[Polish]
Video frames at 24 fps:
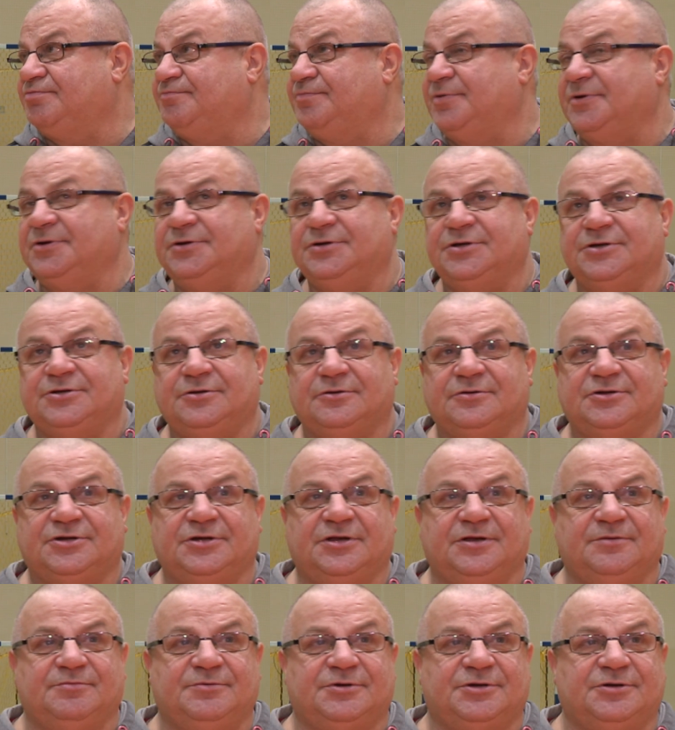
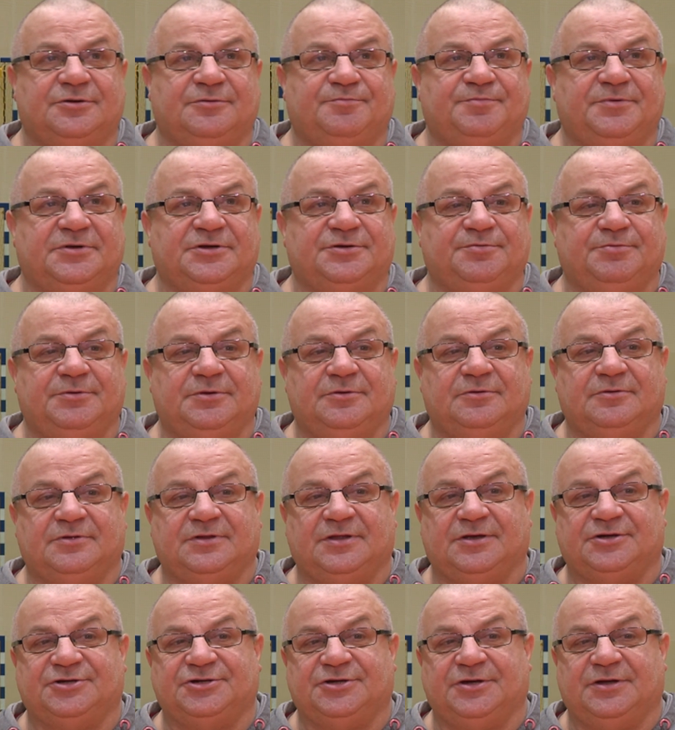50-75 minut,
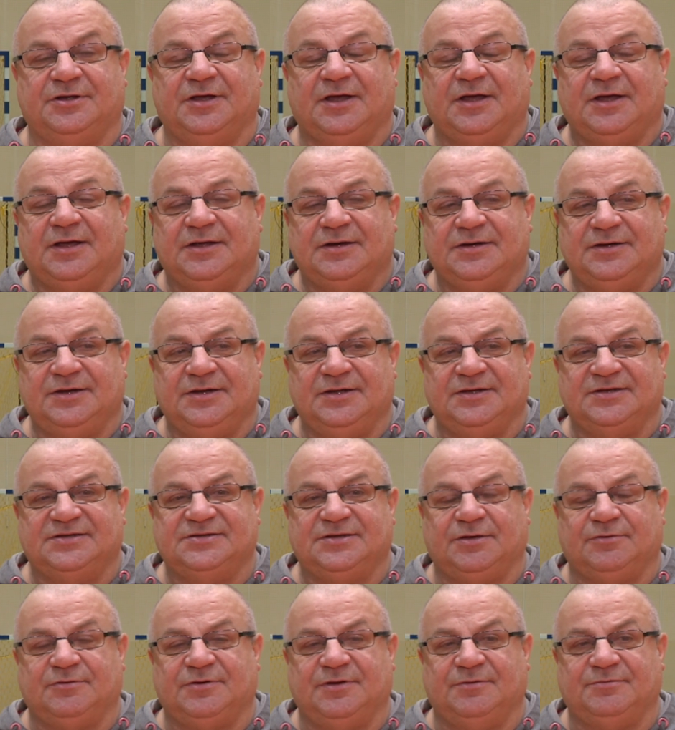także mhm. nie jest
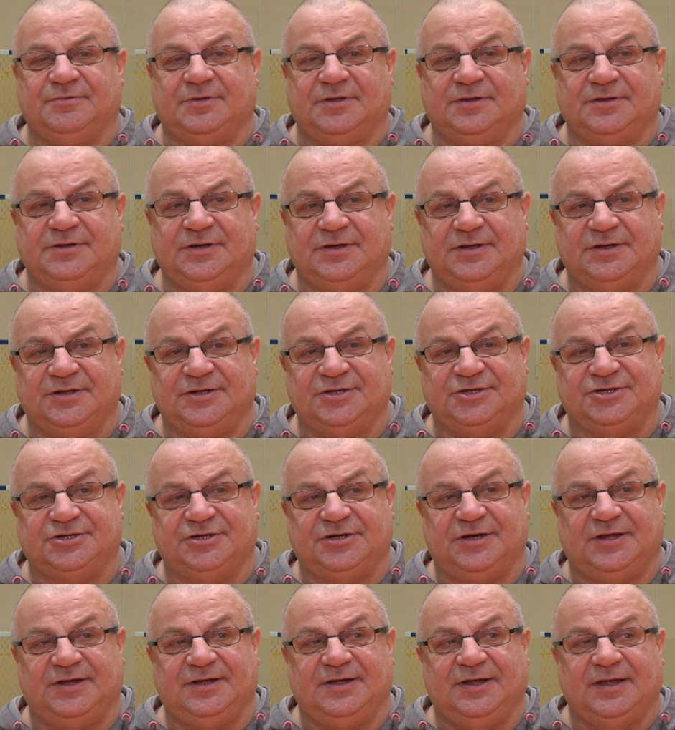całkiem nie jest
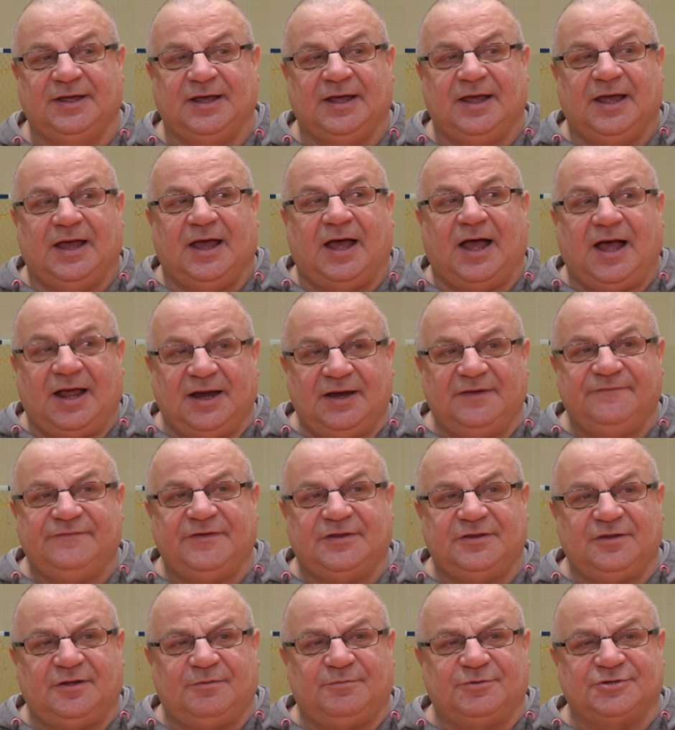źle, ale
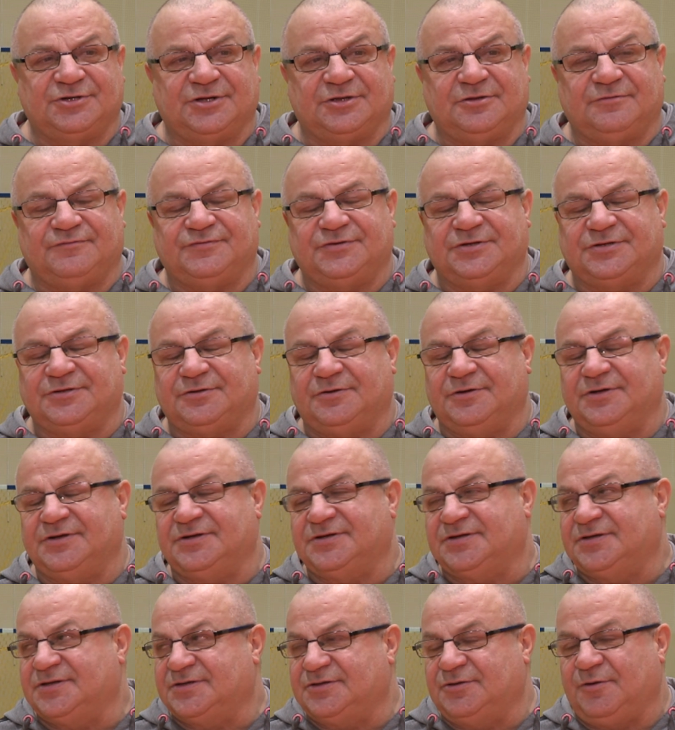wiadomo, że to wszystko
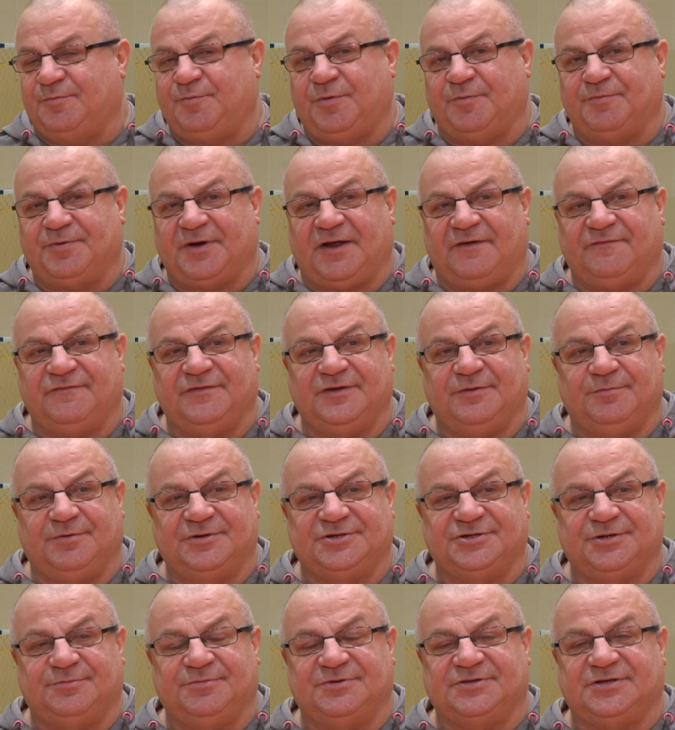jest do poprawy i
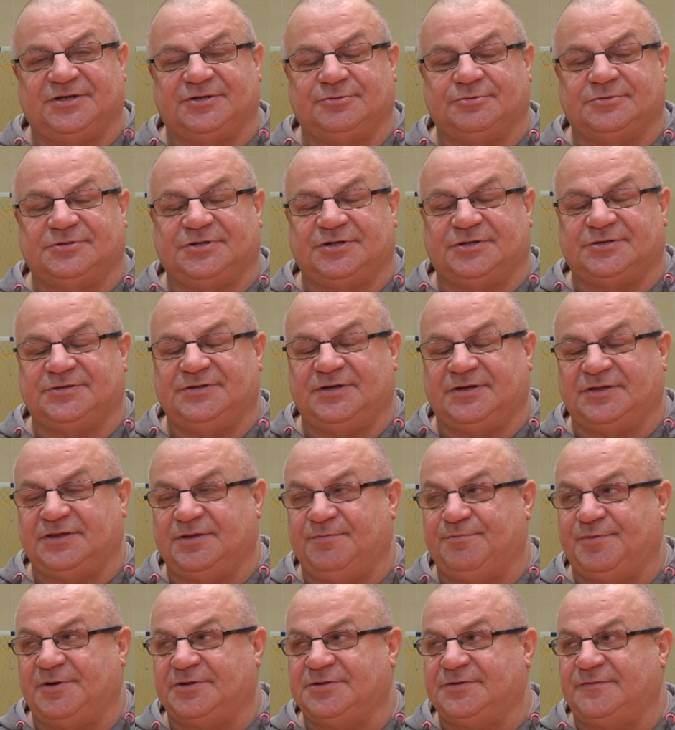będziemy cały czas nad
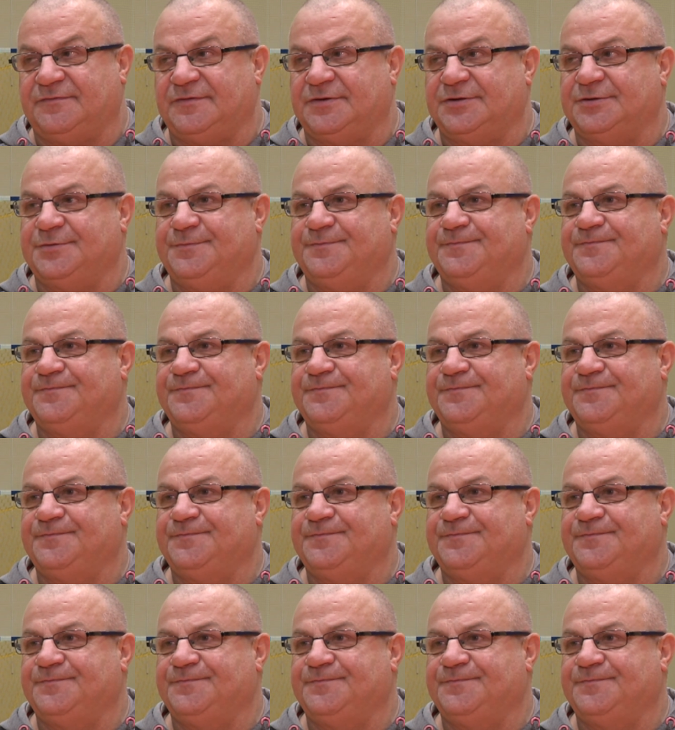tym pracować.